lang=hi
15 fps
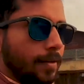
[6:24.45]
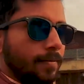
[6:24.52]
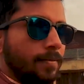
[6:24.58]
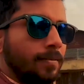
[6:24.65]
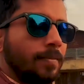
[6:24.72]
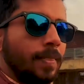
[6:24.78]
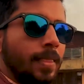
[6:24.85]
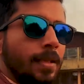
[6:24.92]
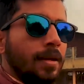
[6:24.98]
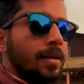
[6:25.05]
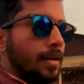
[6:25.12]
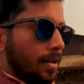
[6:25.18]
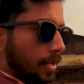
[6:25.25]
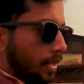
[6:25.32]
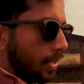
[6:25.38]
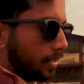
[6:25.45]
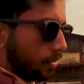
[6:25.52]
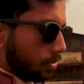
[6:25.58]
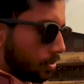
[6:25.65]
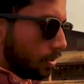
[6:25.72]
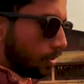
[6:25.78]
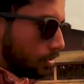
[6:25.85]
है लेकिन
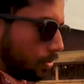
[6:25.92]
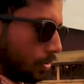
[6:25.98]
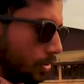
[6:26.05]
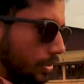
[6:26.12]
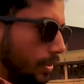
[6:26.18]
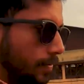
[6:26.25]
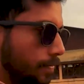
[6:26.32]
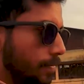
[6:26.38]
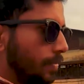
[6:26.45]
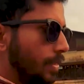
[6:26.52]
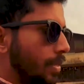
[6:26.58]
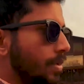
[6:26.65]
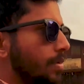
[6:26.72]
कुछ लोग जो होते हैं